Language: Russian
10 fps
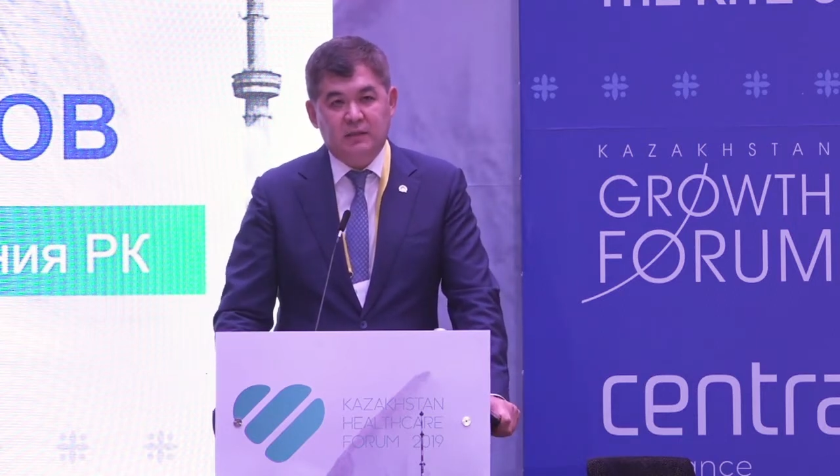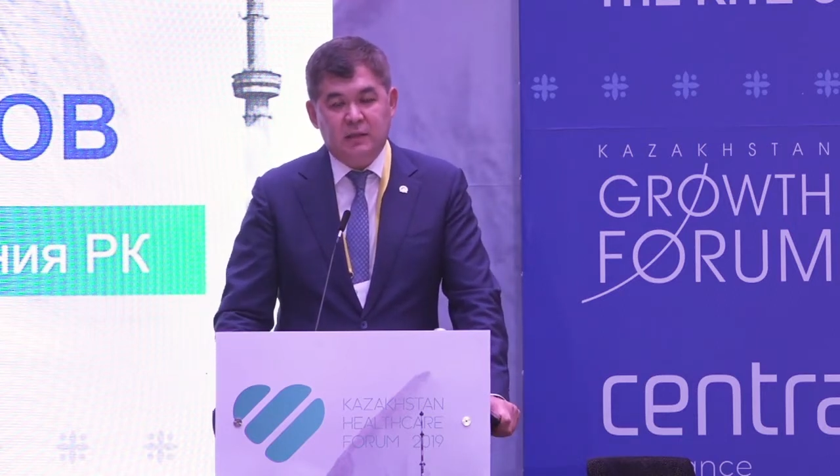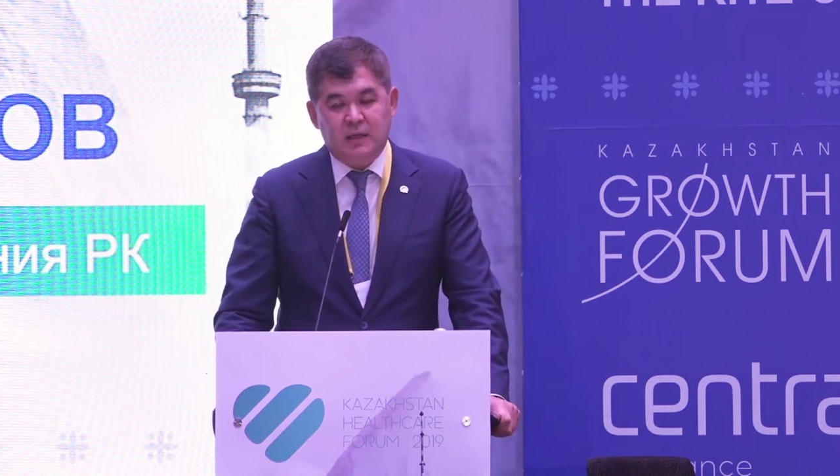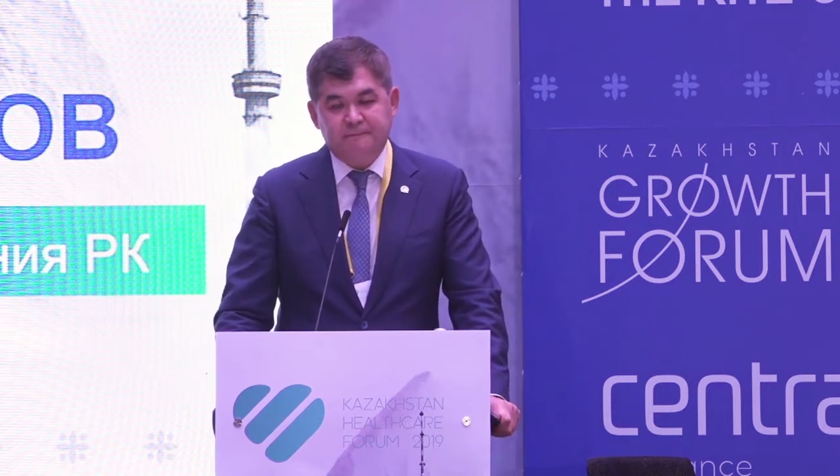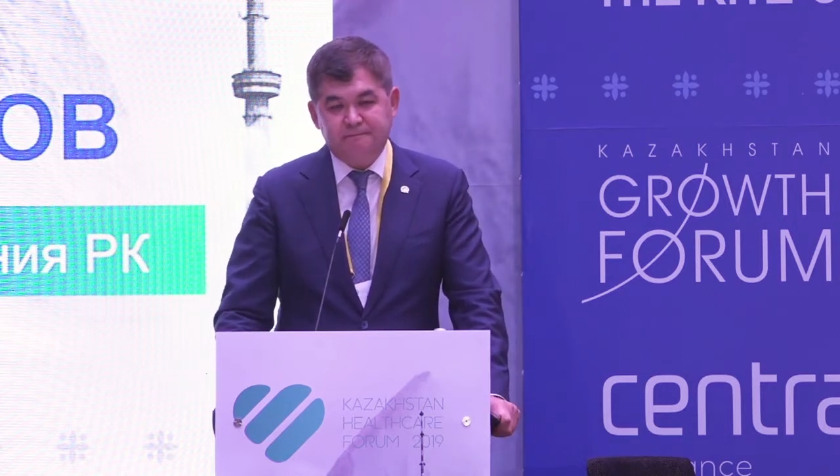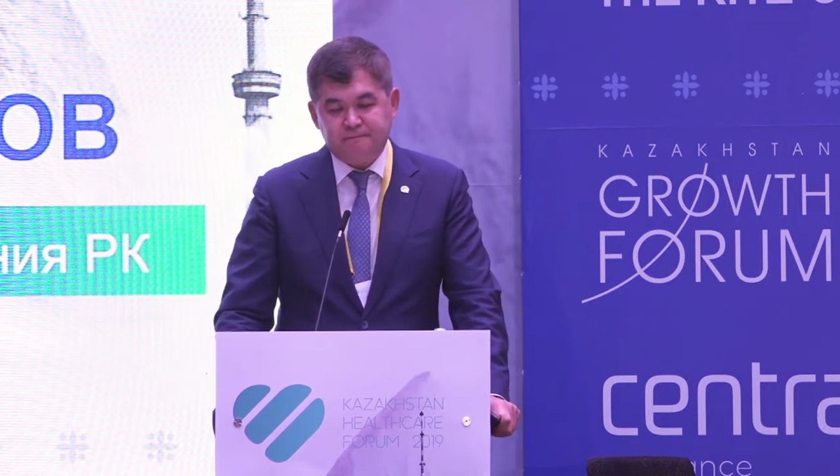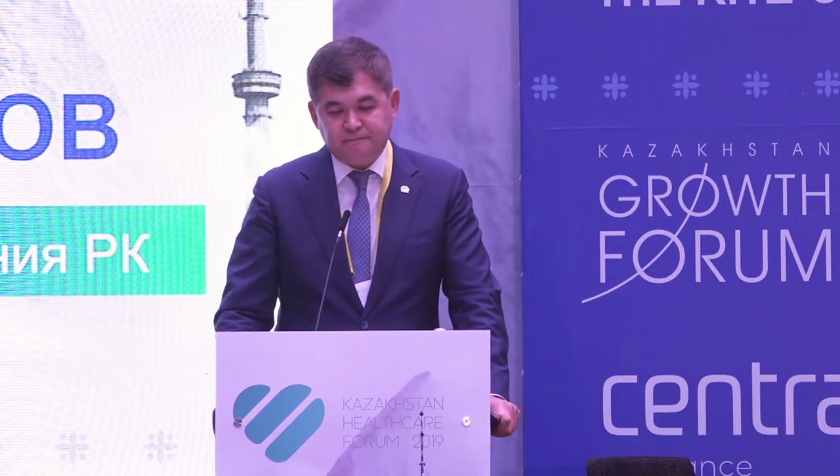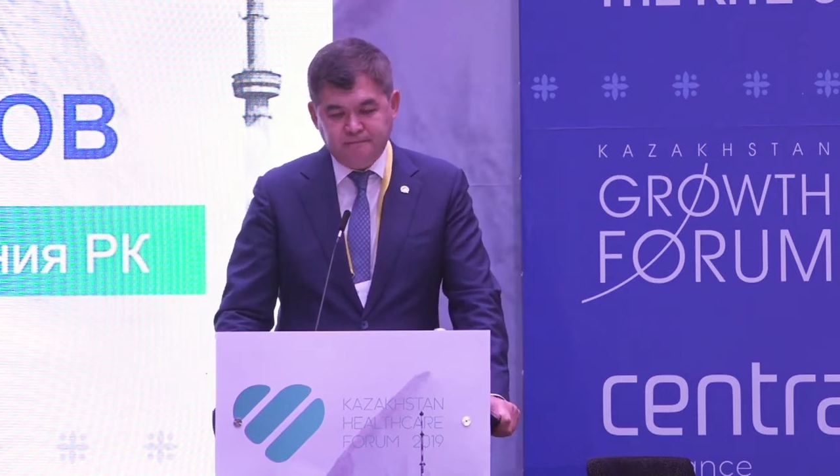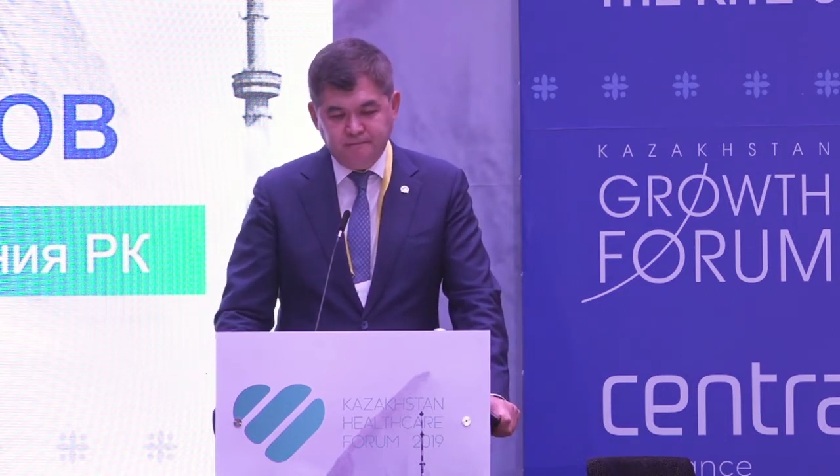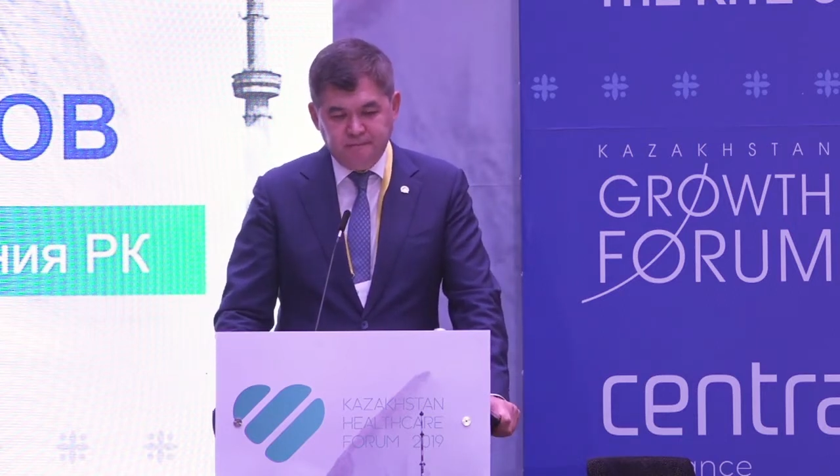на
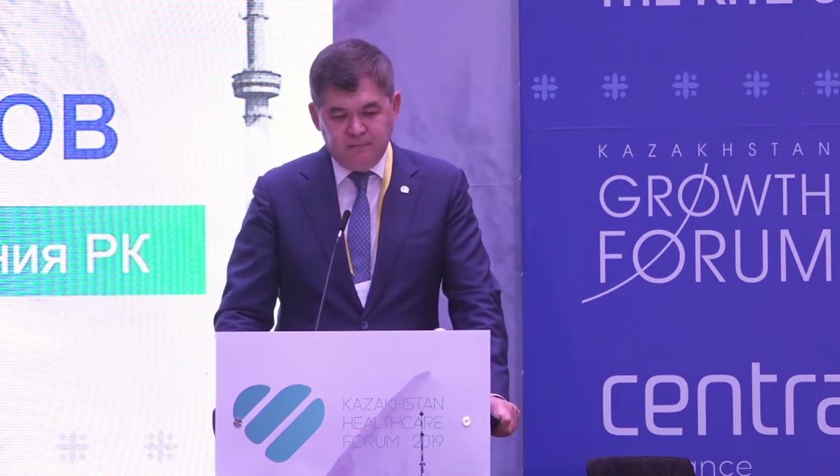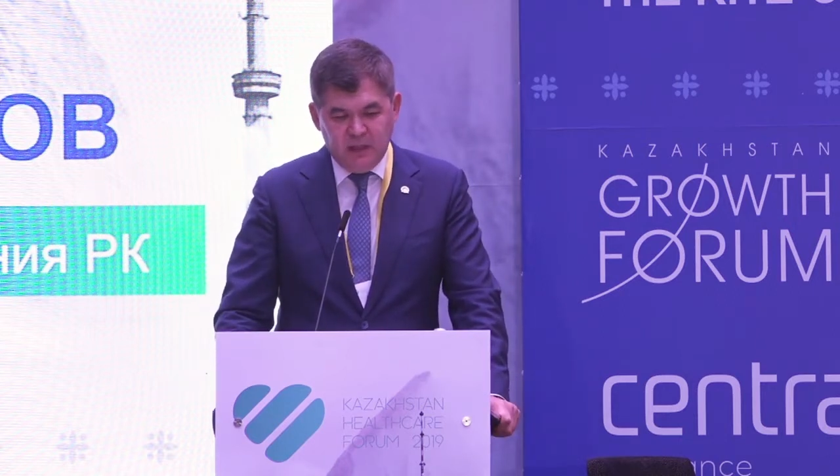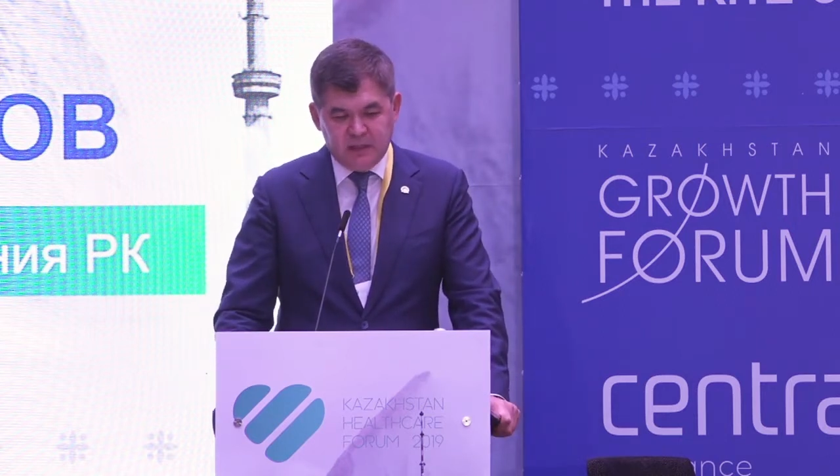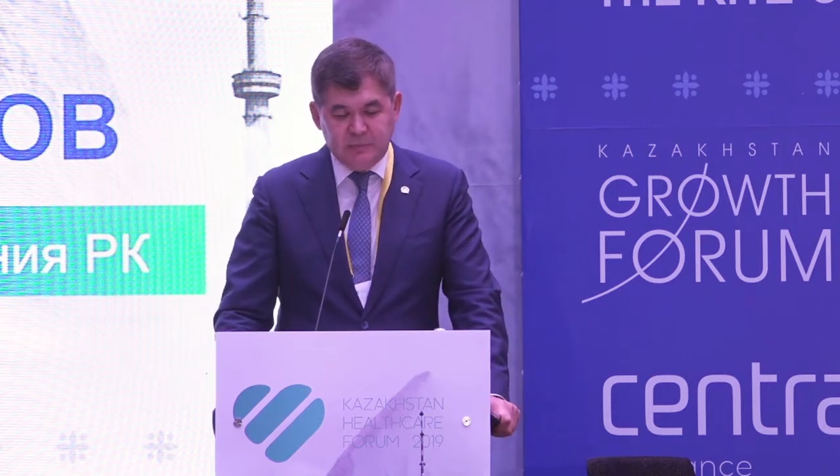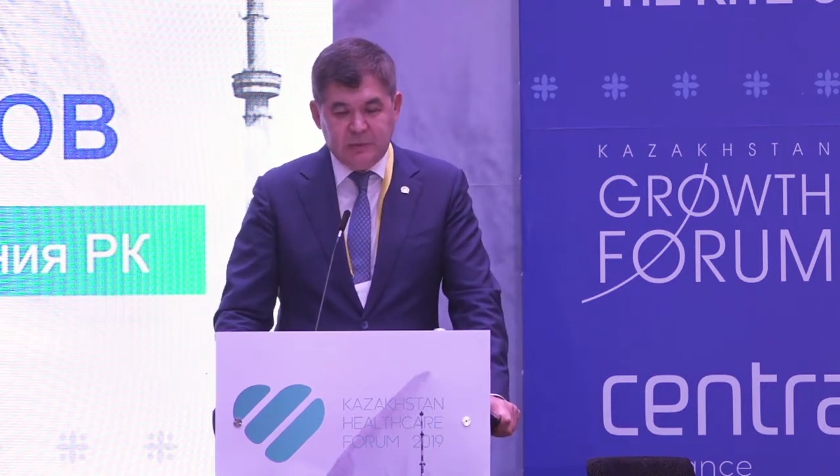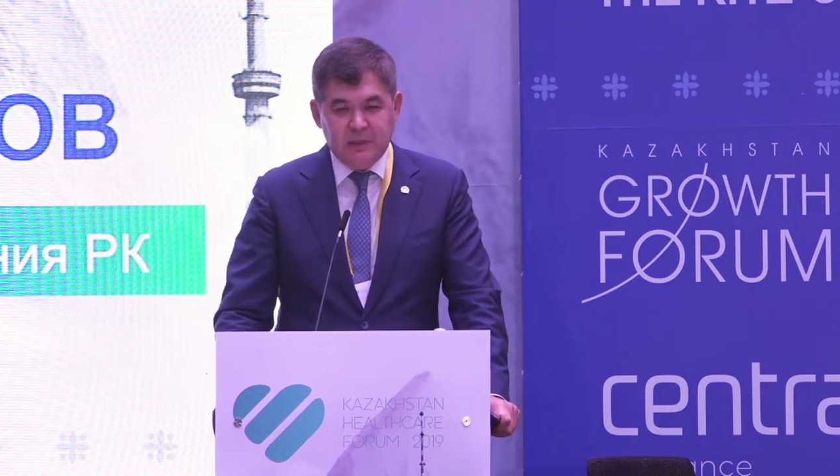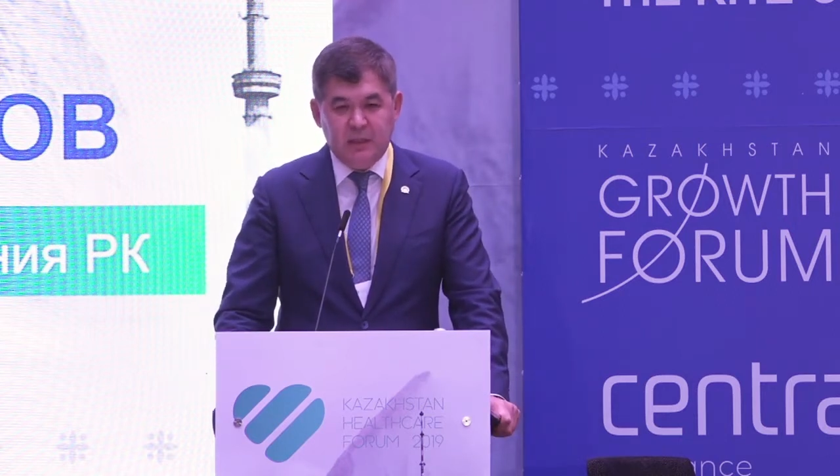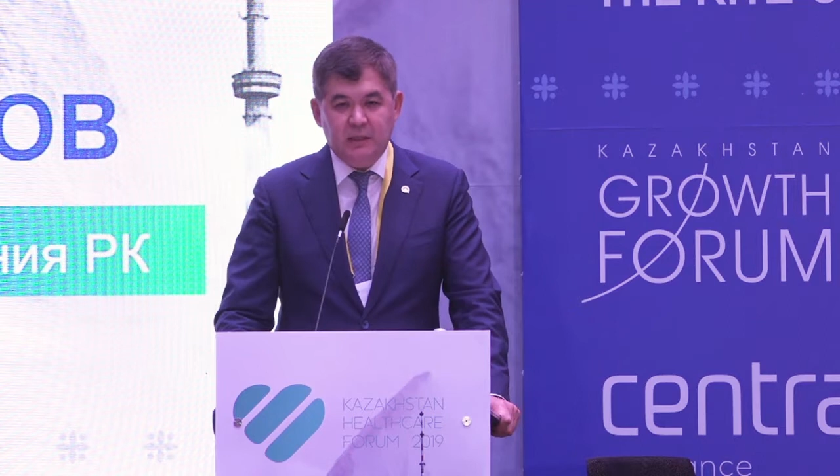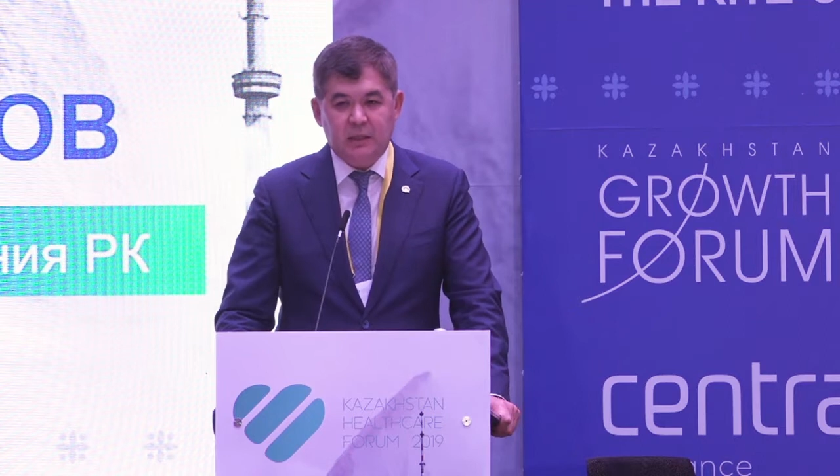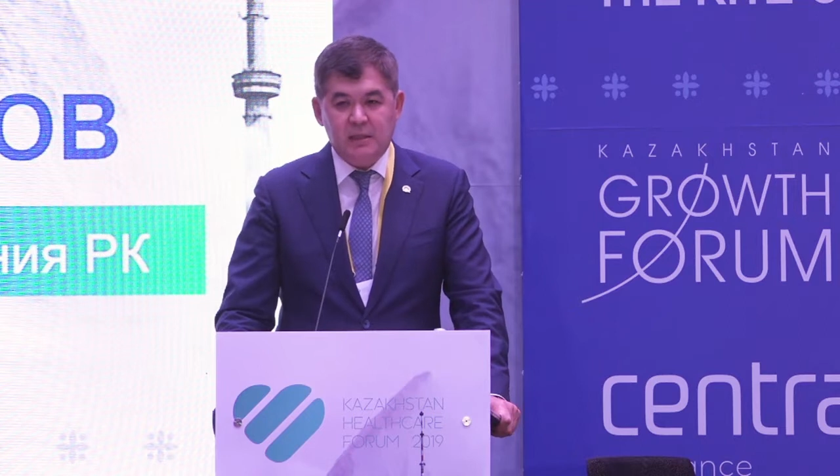
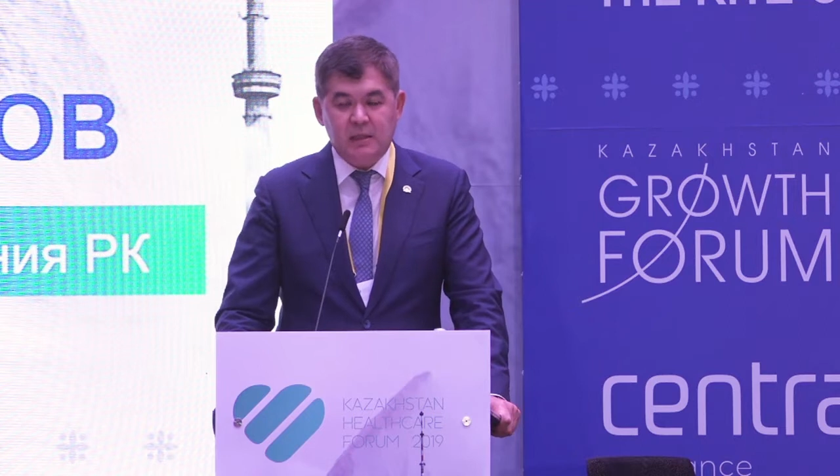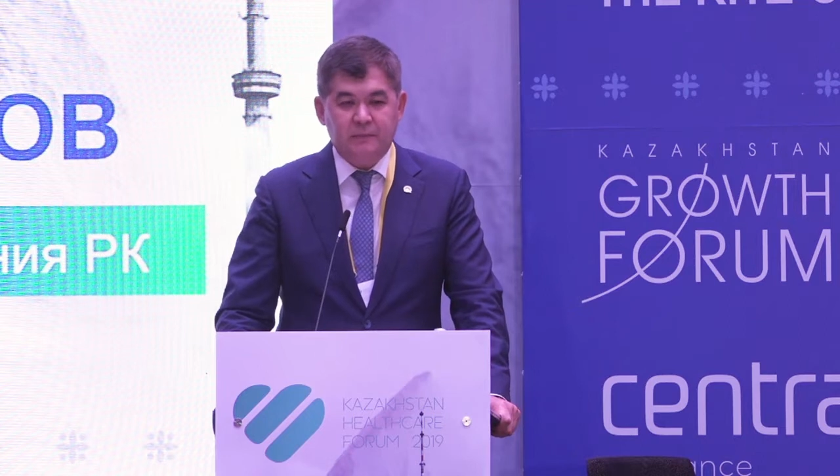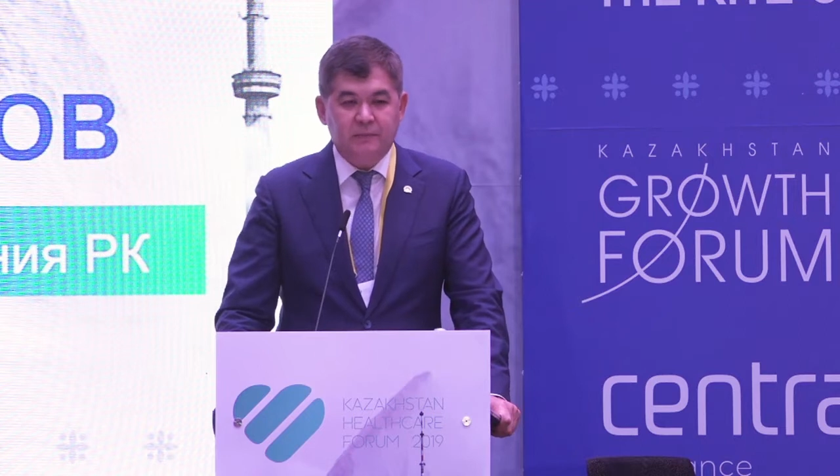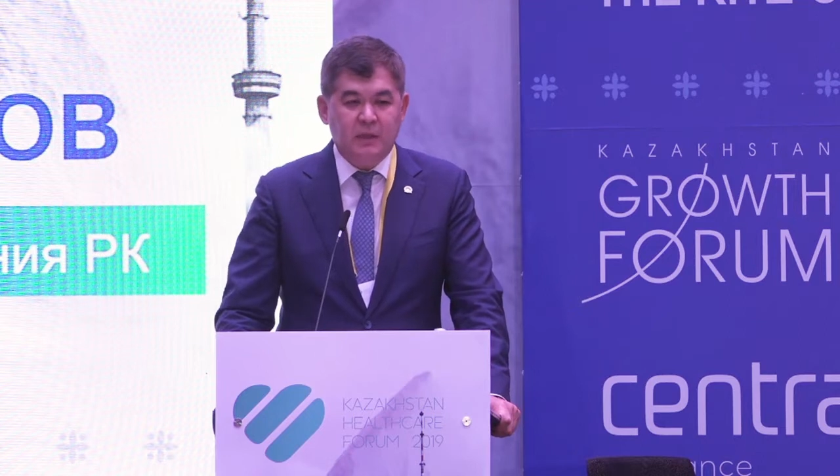распределение ролей.